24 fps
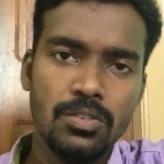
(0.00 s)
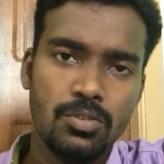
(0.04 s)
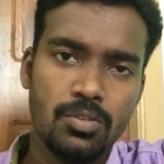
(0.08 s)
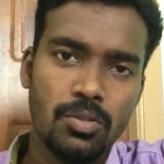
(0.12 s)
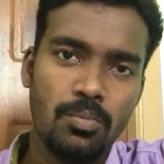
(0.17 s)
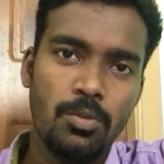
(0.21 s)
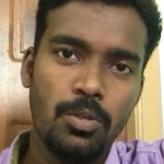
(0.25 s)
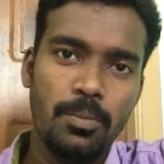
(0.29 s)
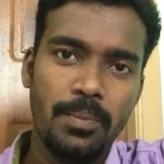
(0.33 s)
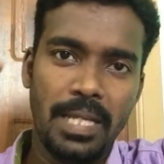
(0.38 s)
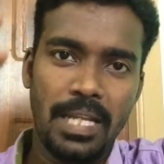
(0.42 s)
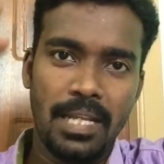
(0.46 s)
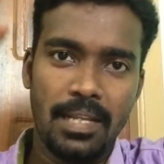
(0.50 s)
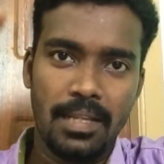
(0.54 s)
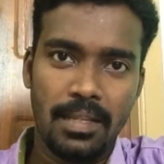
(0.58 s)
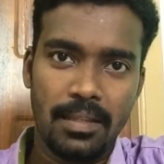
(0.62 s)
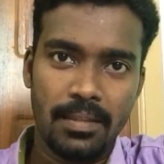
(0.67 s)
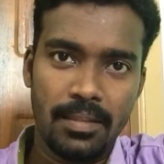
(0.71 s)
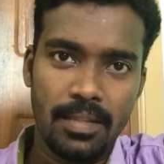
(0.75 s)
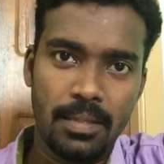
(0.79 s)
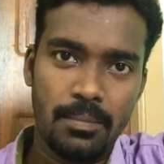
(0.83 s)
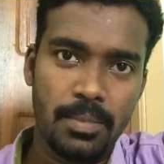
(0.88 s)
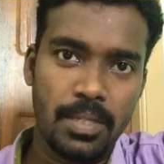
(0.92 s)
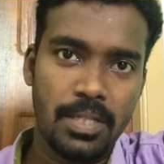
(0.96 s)
ஸோ பூமியில்
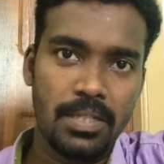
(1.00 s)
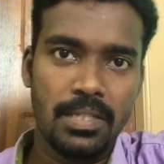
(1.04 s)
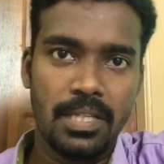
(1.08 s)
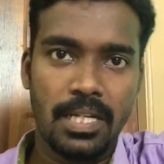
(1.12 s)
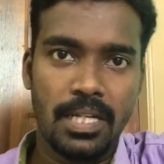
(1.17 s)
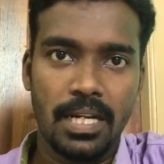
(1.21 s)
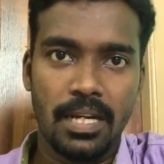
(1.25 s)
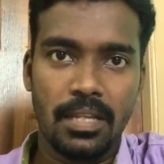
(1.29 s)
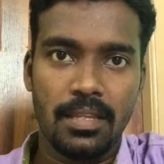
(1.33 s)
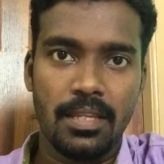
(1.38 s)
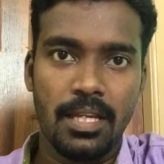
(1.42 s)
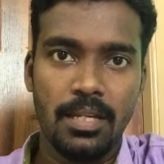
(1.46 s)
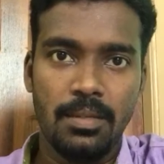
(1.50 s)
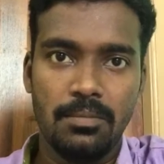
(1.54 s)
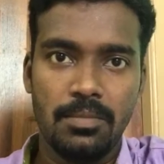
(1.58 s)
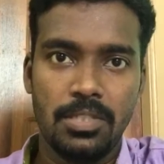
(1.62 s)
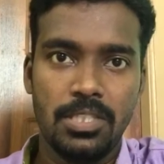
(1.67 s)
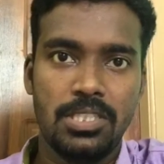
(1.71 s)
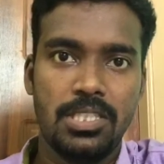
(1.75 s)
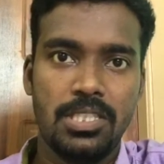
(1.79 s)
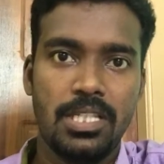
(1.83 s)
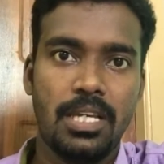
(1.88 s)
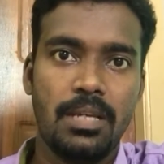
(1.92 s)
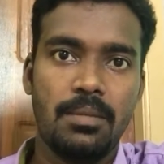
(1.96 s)
எந்த பகுதி
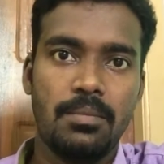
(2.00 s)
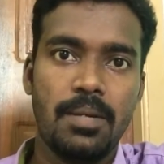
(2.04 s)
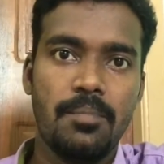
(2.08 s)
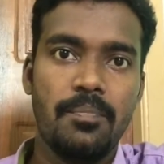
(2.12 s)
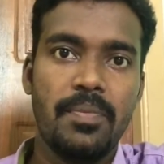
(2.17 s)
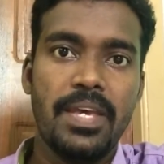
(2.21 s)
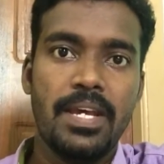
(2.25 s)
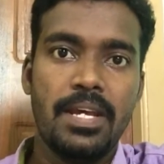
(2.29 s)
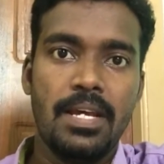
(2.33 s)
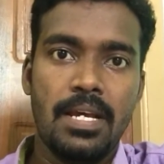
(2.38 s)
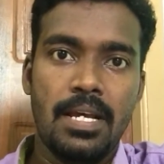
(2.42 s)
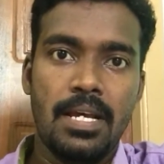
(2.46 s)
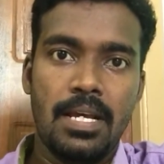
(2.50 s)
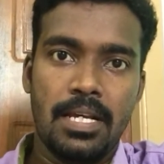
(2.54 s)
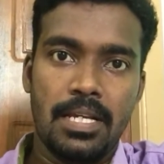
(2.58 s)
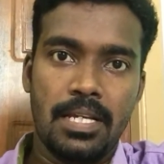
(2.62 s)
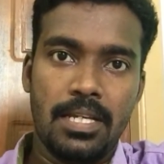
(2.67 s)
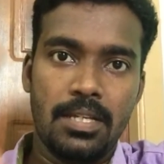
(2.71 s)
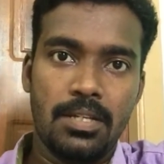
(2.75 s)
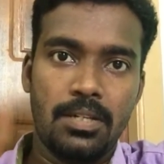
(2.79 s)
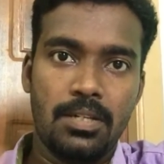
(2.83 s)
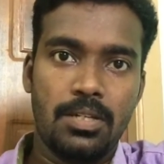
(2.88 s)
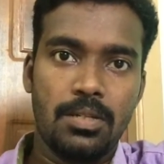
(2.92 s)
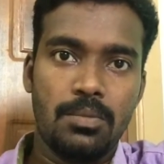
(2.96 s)
எடுத்தாலும் நிச்சயமாக
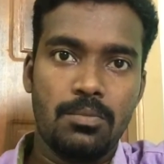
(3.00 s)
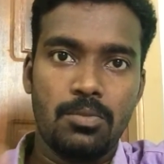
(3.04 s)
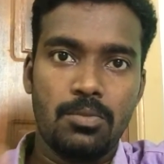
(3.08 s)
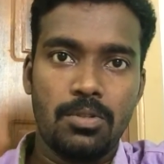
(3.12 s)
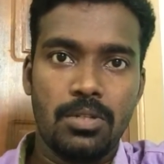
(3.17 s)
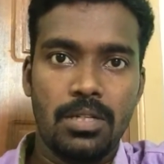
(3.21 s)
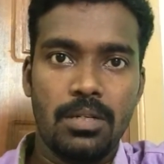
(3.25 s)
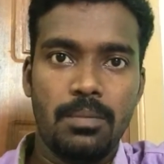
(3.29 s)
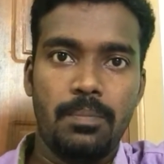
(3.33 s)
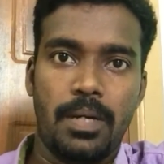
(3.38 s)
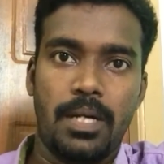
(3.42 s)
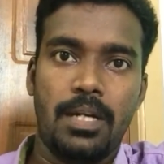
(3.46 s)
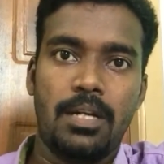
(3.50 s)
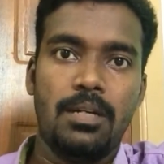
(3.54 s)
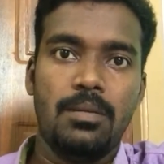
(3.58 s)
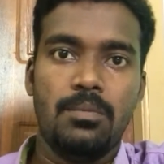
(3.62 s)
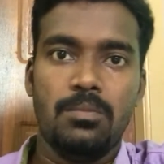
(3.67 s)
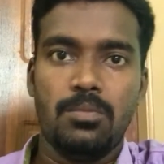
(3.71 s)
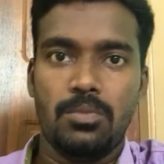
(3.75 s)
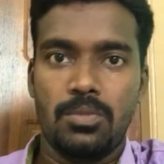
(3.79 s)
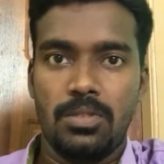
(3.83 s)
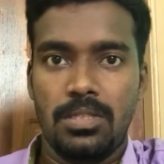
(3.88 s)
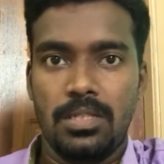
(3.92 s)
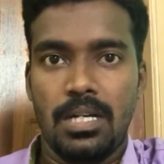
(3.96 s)
இருட்டும் உண்டு
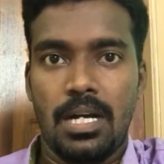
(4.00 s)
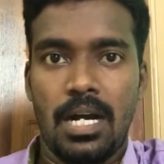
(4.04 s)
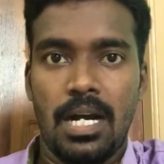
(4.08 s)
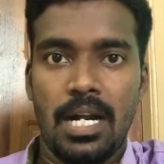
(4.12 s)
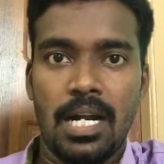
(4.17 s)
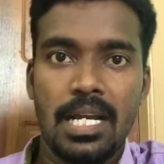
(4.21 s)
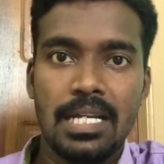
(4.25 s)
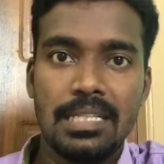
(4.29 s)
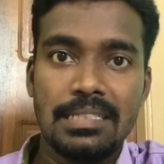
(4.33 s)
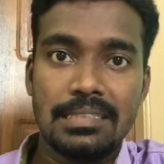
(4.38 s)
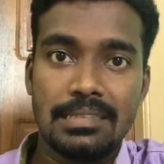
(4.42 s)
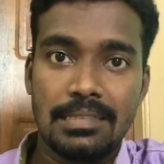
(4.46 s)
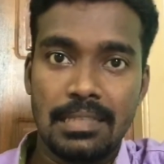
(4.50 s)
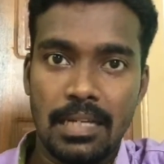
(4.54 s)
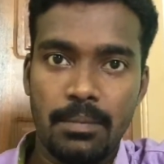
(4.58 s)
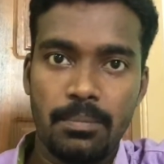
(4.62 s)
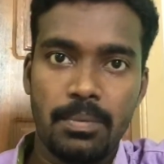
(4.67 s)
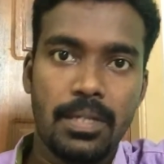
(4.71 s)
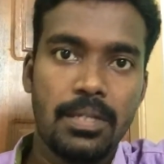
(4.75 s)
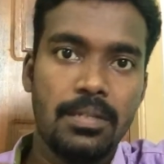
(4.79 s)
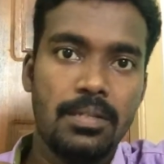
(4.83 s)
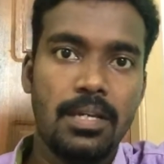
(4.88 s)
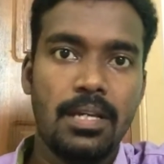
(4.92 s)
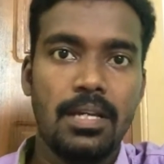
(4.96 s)
பகலும் உண்டு ஆனால் சில
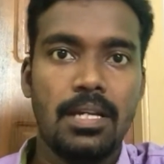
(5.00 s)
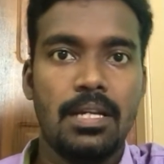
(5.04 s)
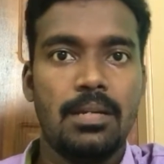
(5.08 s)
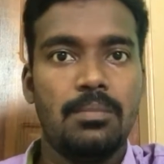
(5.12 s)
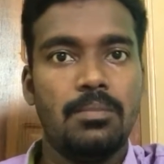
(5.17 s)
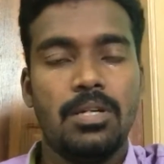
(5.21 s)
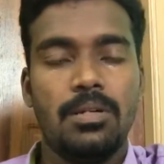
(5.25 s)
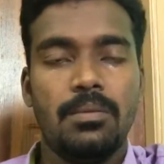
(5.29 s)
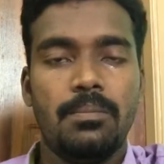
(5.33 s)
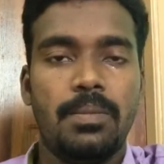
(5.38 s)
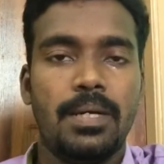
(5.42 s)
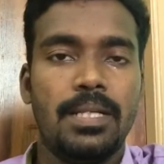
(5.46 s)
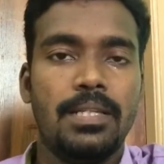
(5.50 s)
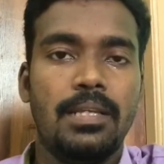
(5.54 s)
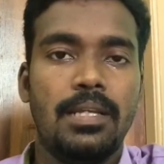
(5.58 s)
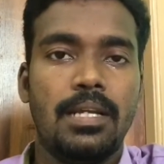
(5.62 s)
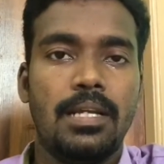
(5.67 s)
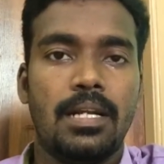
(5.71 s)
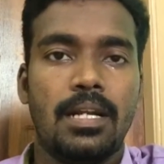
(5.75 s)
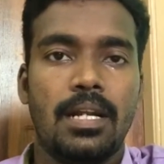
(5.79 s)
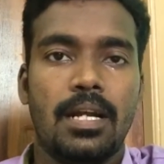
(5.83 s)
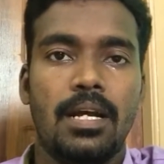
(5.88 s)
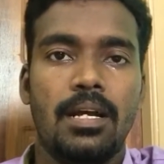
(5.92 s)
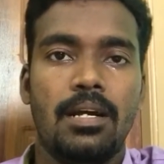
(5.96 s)
பகுதிகளில் மட்டும்
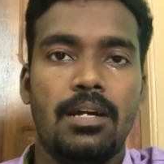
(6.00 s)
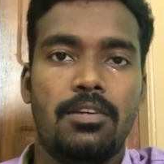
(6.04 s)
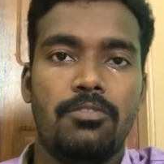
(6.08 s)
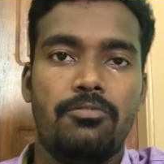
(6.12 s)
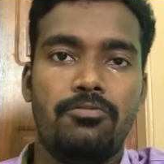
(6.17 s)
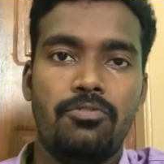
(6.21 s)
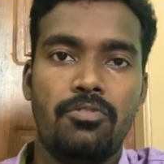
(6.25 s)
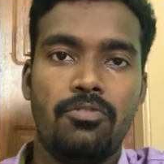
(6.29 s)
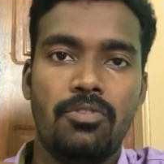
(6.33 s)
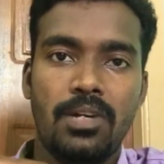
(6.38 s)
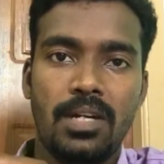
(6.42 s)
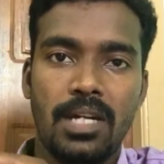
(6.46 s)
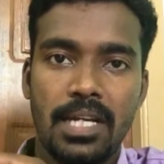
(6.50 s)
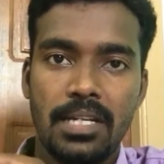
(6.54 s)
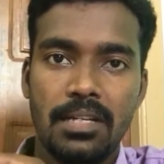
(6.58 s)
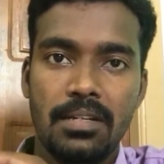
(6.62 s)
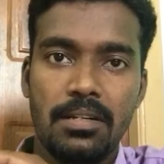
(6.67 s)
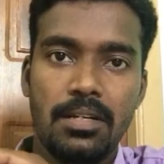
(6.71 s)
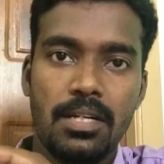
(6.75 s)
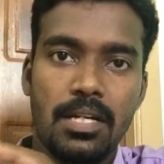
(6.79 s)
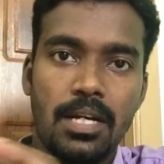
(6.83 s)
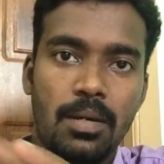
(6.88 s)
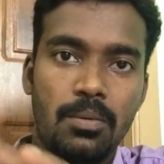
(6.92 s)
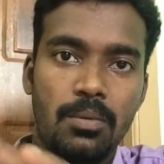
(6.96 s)
பார்த்திங்கன்னா ஃபுல்லாக
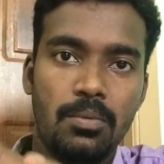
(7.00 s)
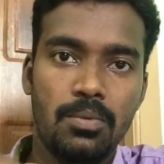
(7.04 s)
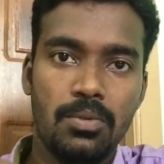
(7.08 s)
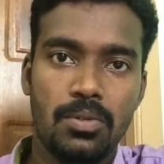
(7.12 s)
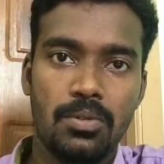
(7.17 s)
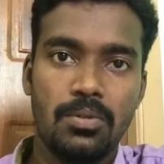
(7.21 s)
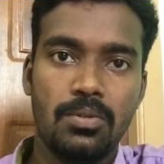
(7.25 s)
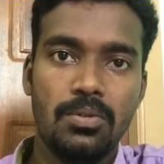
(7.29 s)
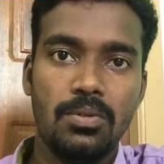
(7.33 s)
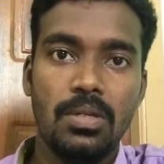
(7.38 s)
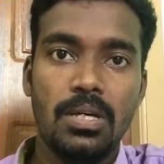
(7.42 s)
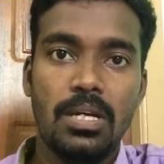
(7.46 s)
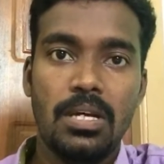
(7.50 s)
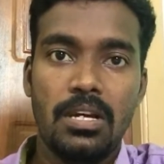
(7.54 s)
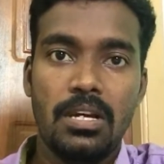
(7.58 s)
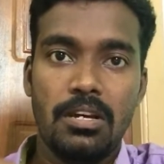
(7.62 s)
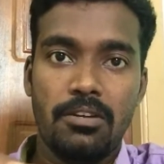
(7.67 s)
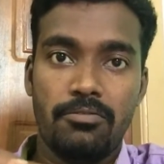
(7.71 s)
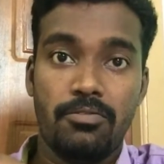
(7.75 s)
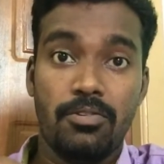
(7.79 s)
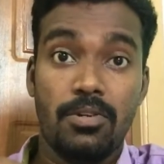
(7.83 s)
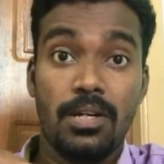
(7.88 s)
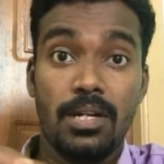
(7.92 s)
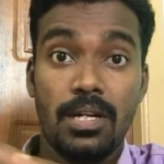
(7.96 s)
இருட்டாகவும் இருக்கும்
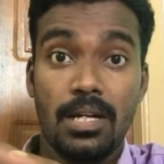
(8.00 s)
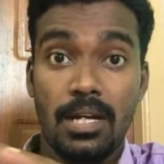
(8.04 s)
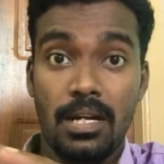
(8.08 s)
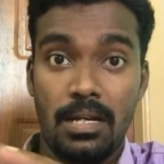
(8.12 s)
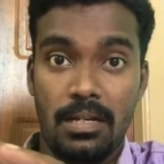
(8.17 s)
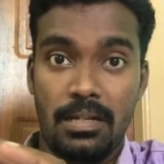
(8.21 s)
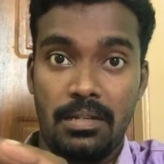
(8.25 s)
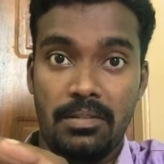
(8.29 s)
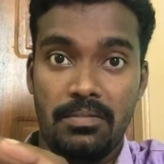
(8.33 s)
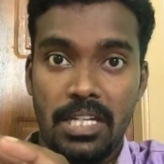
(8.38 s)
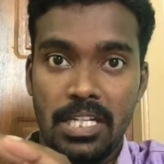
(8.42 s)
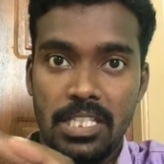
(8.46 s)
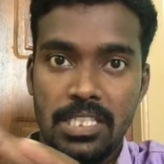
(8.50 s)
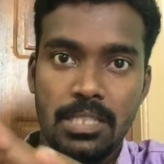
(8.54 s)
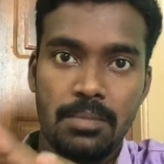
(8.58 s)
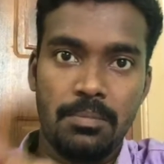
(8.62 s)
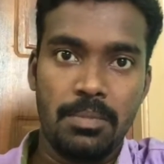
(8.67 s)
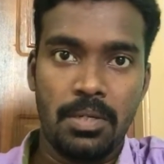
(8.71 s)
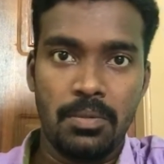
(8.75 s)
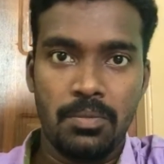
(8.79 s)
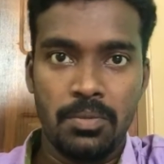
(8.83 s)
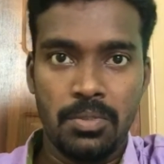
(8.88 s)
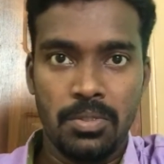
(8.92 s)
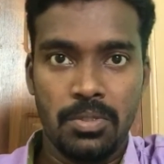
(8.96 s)
ஃபுல்லாக
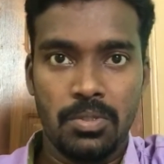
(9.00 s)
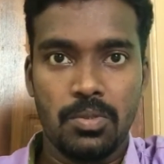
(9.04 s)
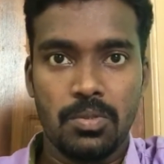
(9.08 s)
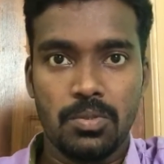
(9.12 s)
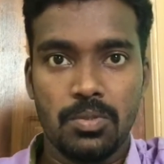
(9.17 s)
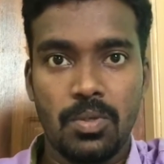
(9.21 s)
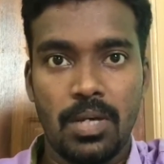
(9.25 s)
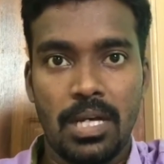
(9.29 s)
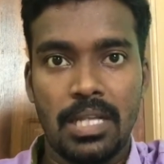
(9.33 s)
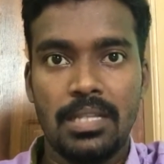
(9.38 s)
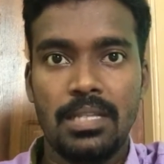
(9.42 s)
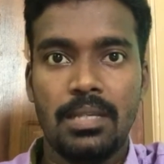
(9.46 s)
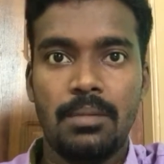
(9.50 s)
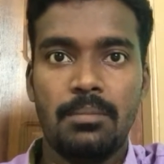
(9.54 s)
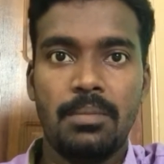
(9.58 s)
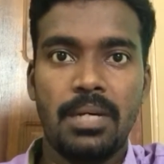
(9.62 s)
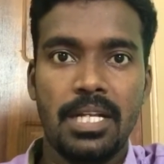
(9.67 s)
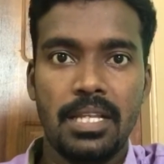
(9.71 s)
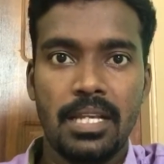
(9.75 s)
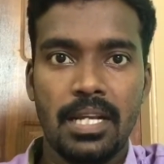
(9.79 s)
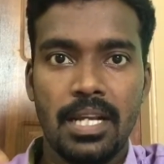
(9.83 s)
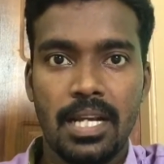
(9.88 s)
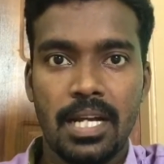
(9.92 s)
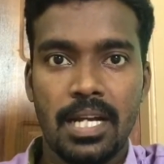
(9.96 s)
வெளிச்சமாகவும் இருக்கும் ஸோ அந்த
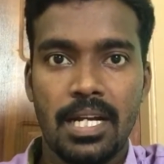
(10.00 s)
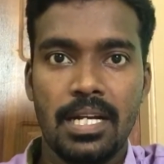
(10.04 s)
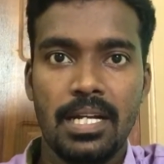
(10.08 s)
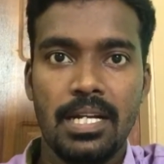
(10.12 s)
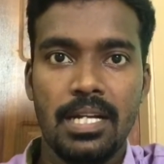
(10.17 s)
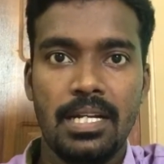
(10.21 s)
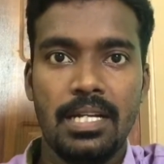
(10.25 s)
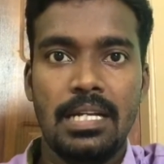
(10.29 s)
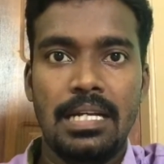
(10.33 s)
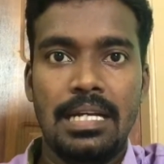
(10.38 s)
மாதிரியான